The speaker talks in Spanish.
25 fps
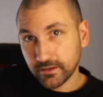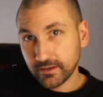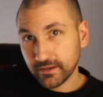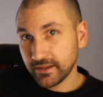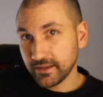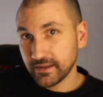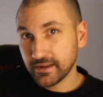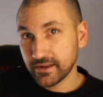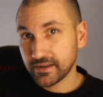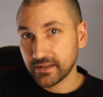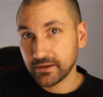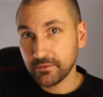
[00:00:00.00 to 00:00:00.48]

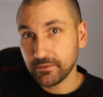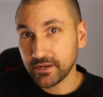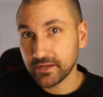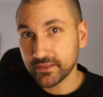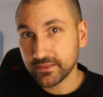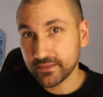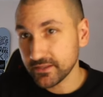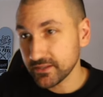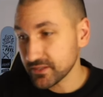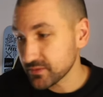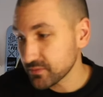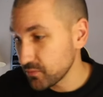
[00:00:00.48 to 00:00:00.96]
el
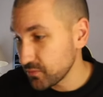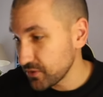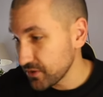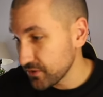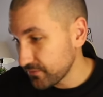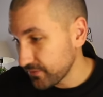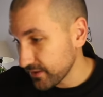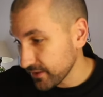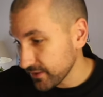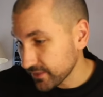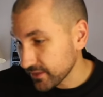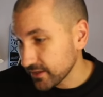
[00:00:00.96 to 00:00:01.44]
revert es muy
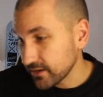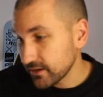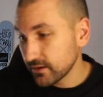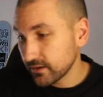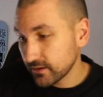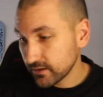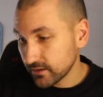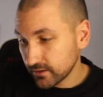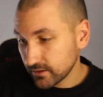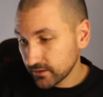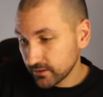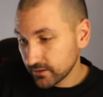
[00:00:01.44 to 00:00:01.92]
fácil.
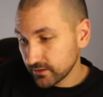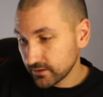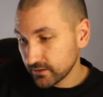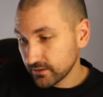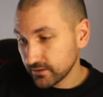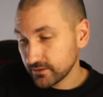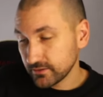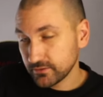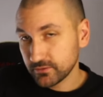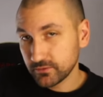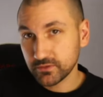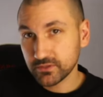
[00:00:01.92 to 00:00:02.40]

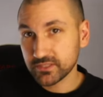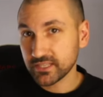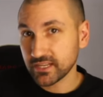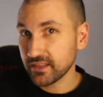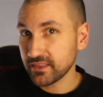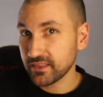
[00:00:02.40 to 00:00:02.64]
Entonces estar